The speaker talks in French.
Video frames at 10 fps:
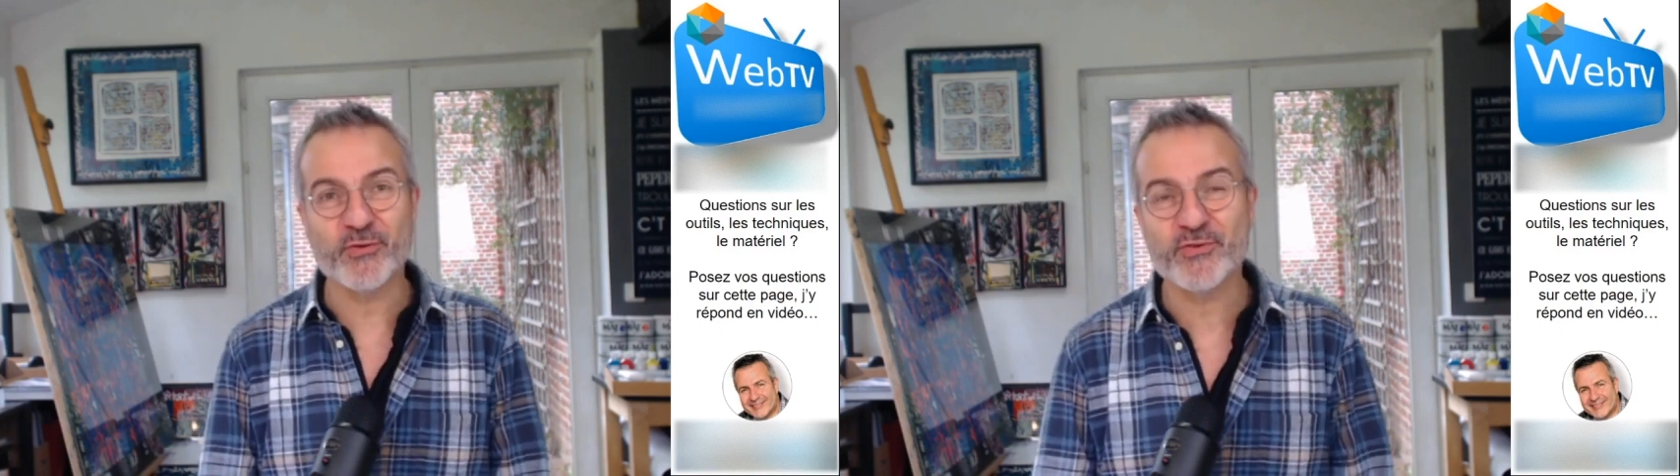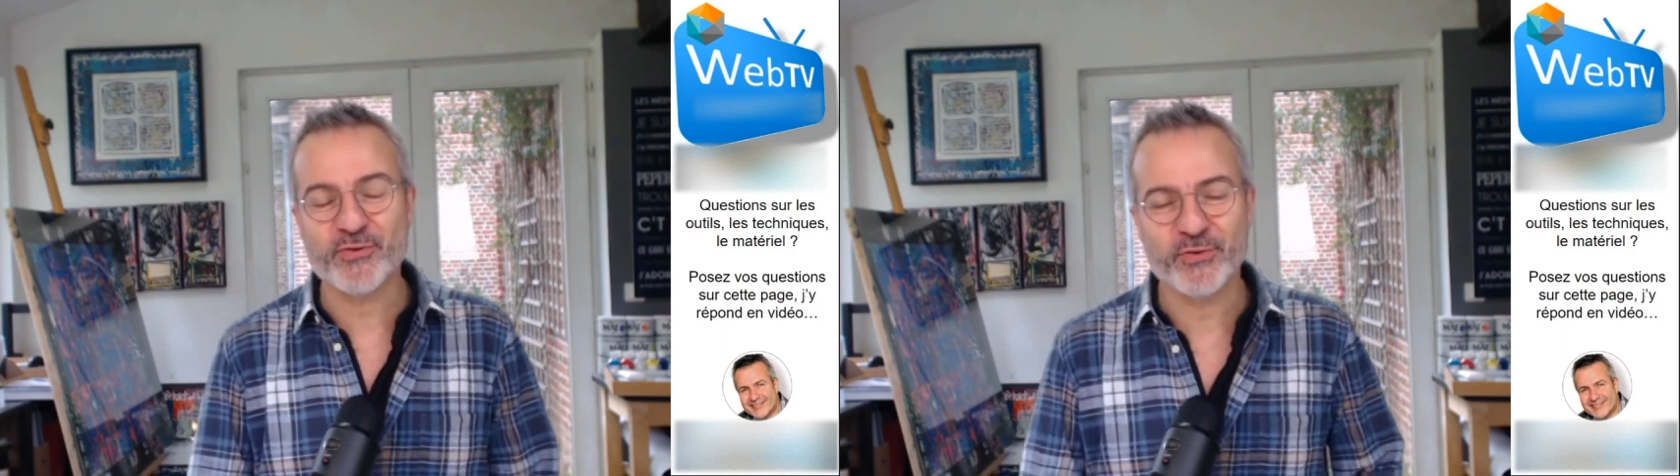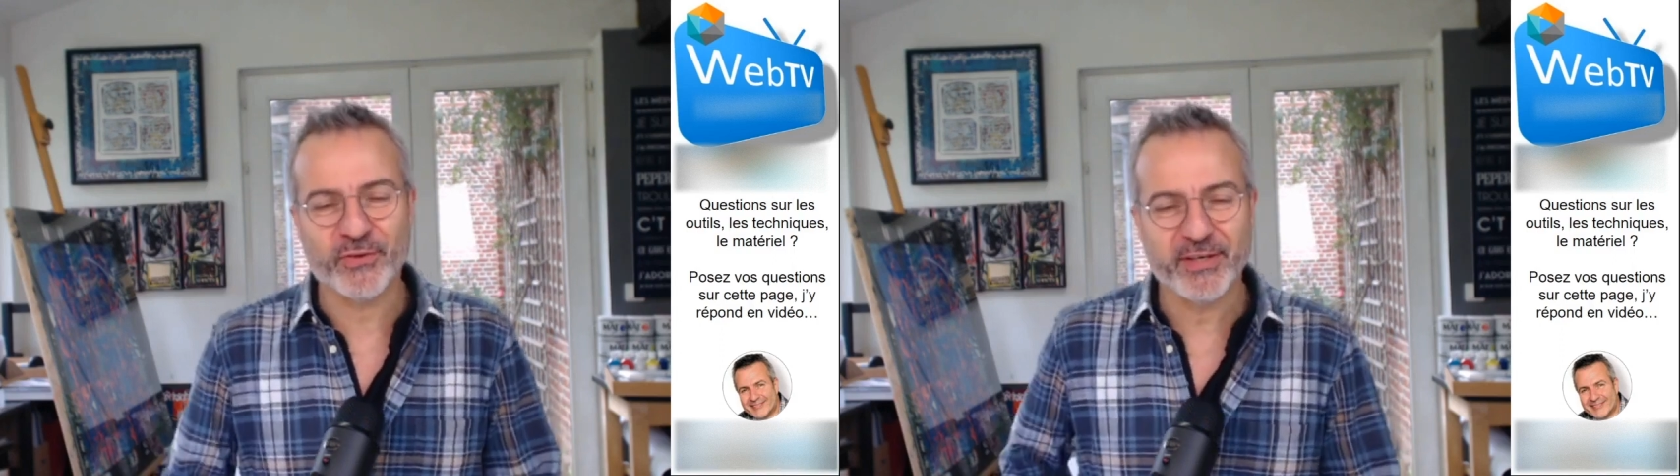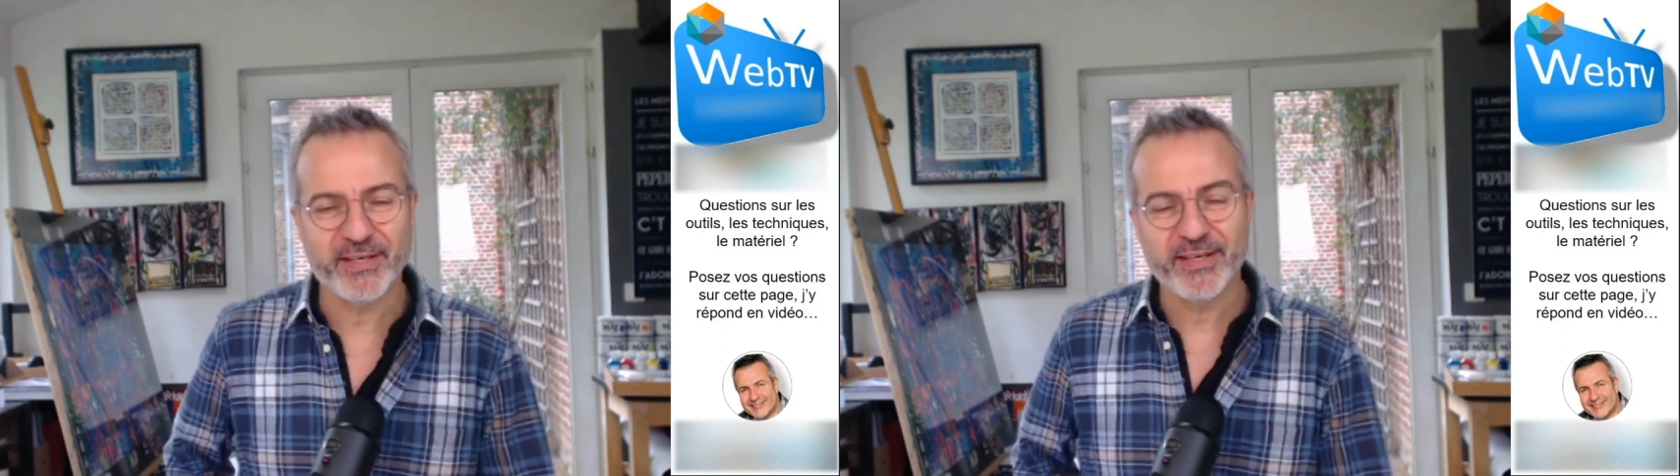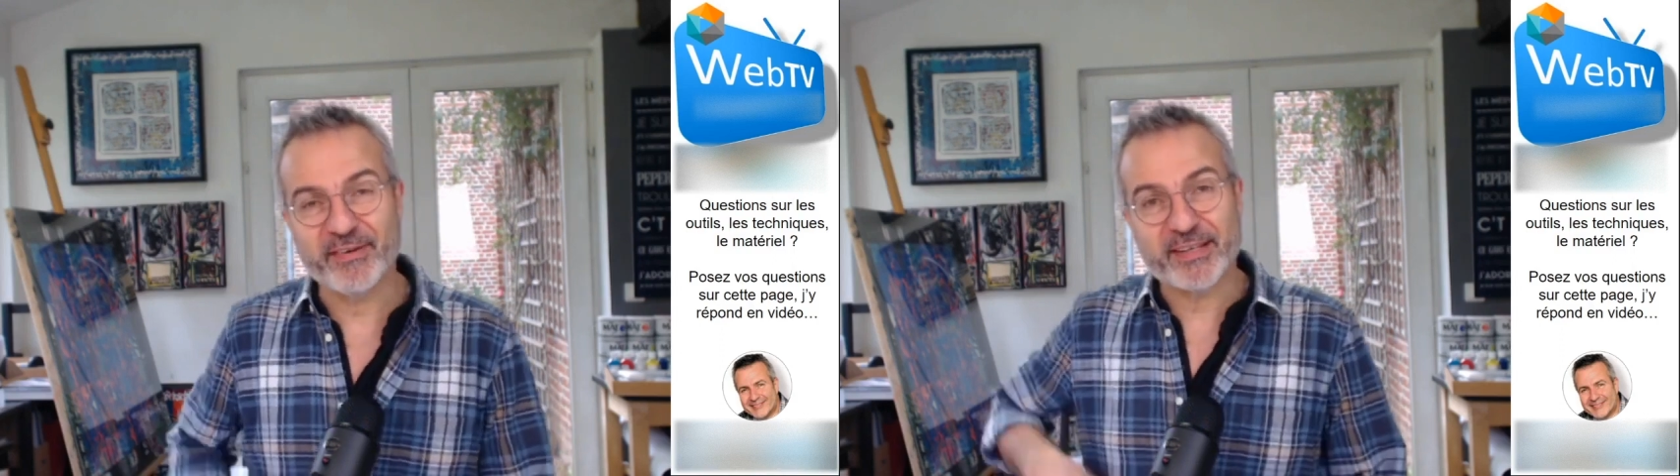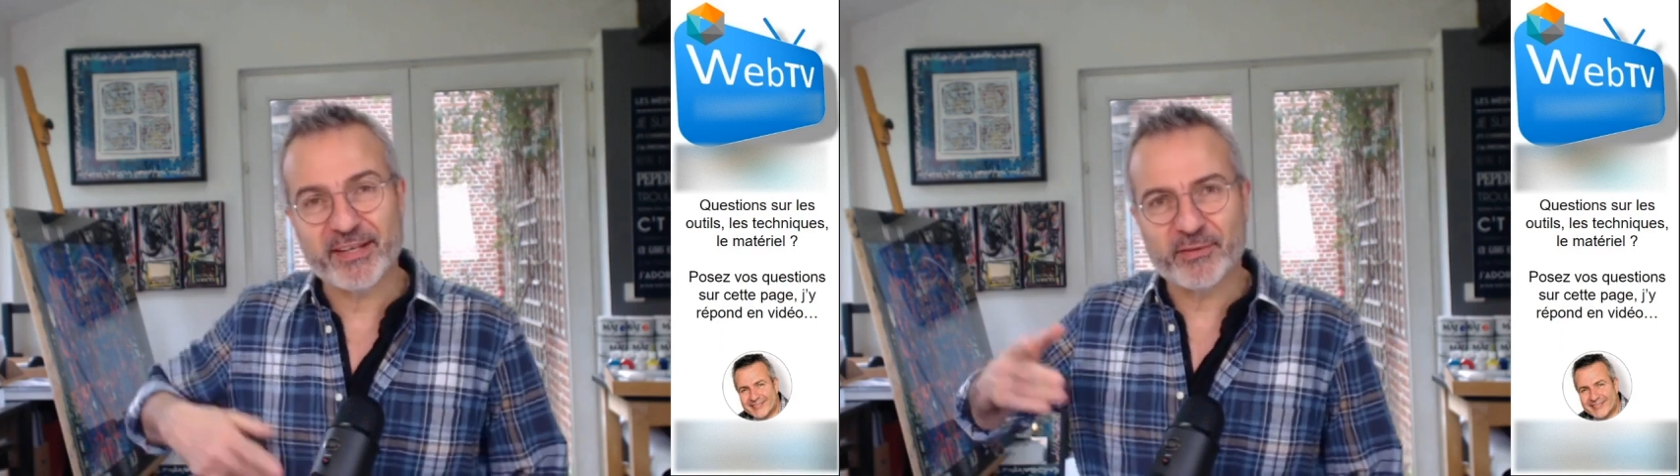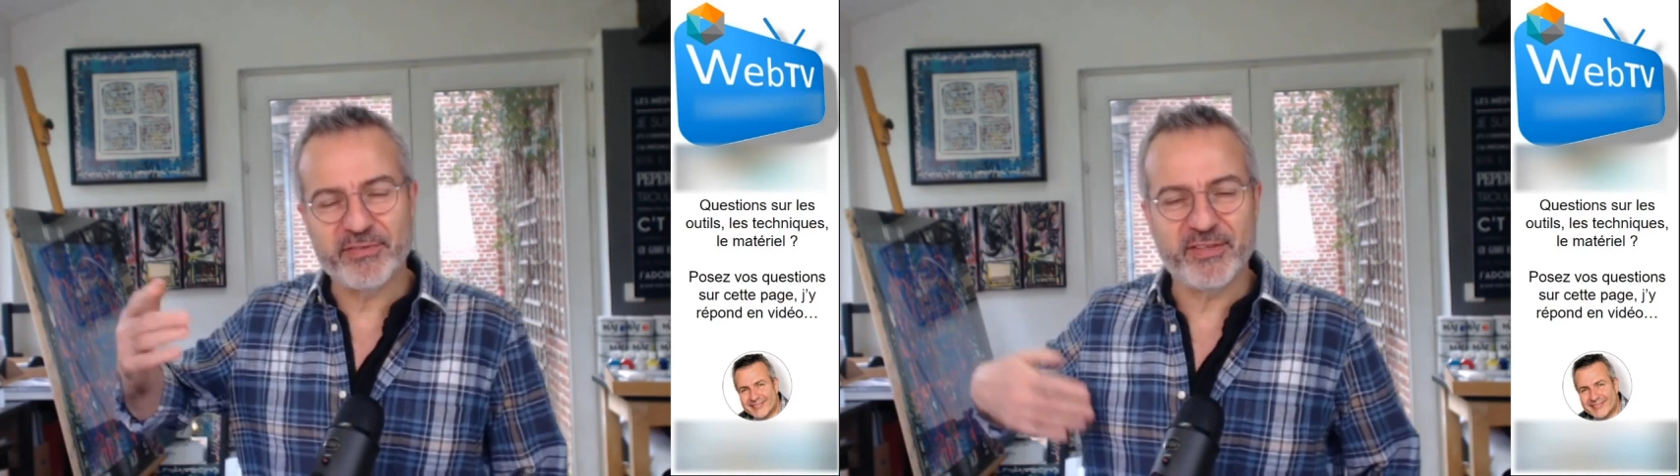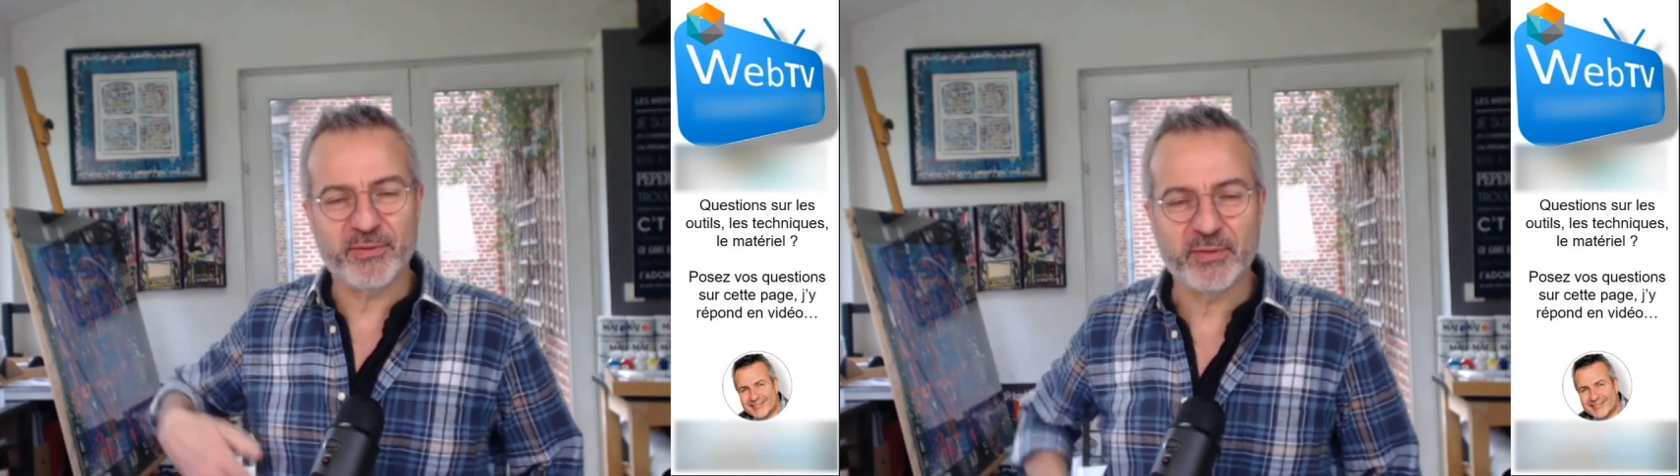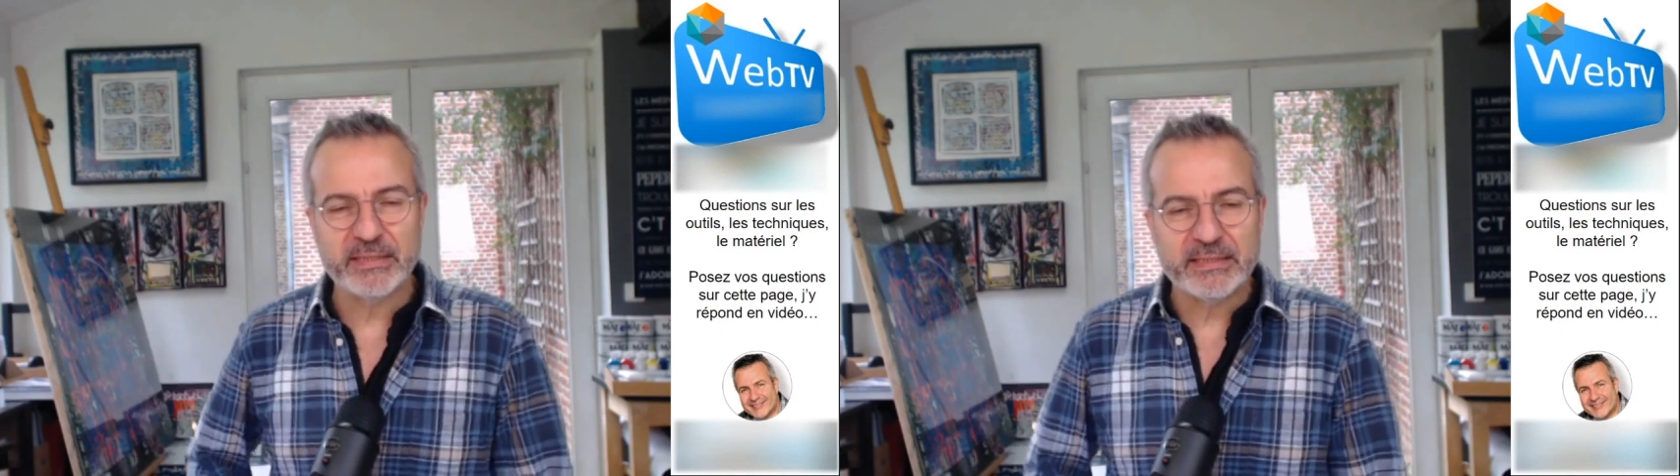jours, enfin quelques vidéos.